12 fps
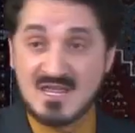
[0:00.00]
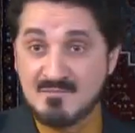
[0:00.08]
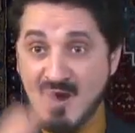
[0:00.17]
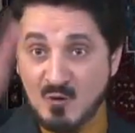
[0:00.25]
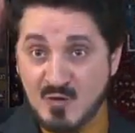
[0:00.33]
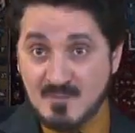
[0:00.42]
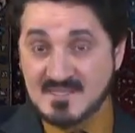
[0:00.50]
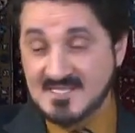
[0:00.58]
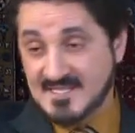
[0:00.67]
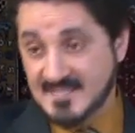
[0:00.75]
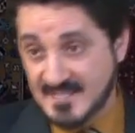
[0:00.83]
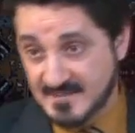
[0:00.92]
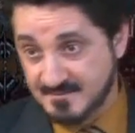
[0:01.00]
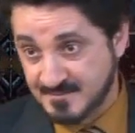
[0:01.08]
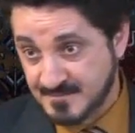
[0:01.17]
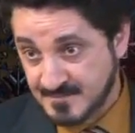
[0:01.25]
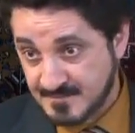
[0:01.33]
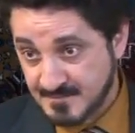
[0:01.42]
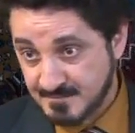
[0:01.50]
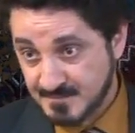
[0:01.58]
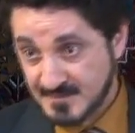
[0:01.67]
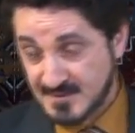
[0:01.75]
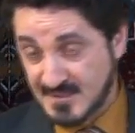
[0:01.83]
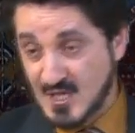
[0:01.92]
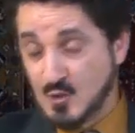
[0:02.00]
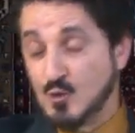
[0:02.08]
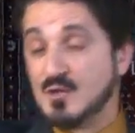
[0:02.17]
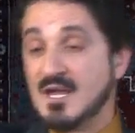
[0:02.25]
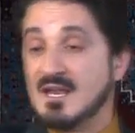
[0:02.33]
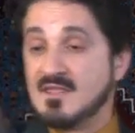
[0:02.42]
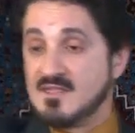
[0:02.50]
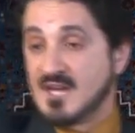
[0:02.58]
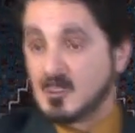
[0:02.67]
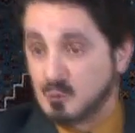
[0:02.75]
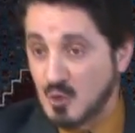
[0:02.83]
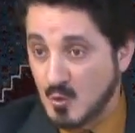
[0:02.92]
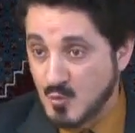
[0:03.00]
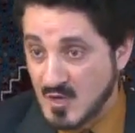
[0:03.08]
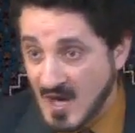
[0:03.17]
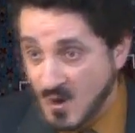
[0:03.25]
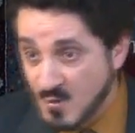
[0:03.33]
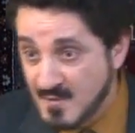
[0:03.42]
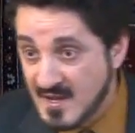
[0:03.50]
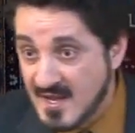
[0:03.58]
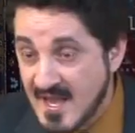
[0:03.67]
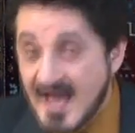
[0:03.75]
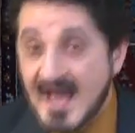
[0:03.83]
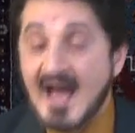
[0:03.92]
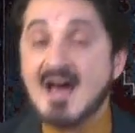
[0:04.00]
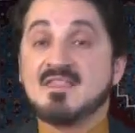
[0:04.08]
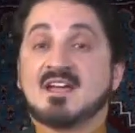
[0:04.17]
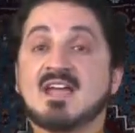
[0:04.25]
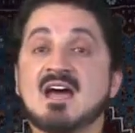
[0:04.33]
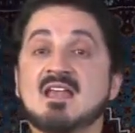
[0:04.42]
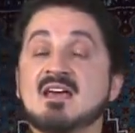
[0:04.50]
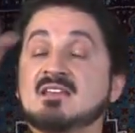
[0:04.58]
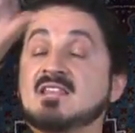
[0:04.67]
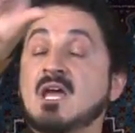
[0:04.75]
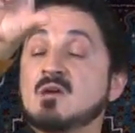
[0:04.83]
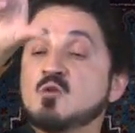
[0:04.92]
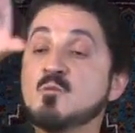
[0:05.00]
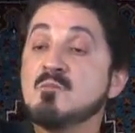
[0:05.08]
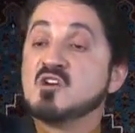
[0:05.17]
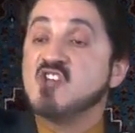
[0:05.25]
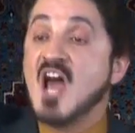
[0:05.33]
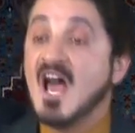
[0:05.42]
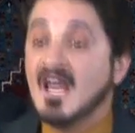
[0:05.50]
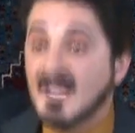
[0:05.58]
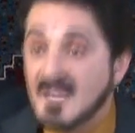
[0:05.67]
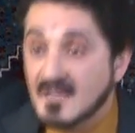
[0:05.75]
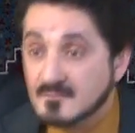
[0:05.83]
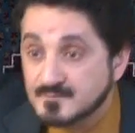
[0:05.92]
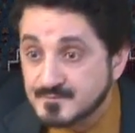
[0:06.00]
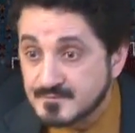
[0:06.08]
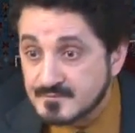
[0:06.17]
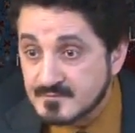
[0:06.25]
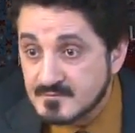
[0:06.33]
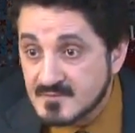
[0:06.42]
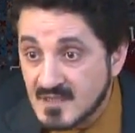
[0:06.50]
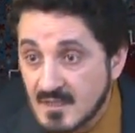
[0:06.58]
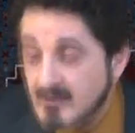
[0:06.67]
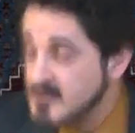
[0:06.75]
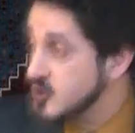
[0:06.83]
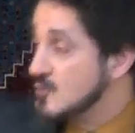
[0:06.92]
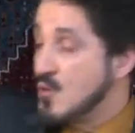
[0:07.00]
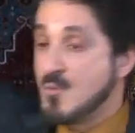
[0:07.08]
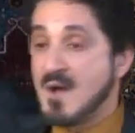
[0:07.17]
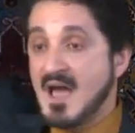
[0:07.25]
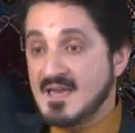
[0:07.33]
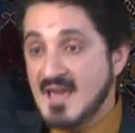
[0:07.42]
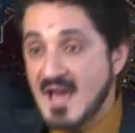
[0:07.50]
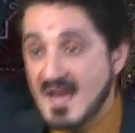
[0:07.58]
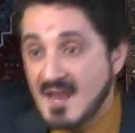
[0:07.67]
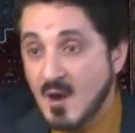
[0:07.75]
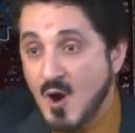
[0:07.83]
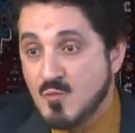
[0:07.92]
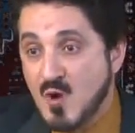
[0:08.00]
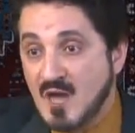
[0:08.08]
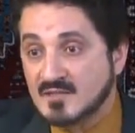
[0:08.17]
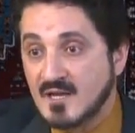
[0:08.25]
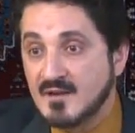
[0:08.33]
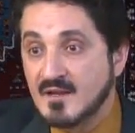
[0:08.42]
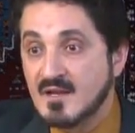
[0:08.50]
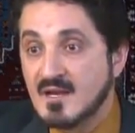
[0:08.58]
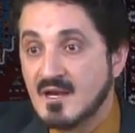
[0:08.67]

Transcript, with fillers: يذبحون المسيحيين ديرون الذي ذكرت لكم اليوم هذا كان يتخذهم مشاعل يصلبهم أحياء أو أمواتا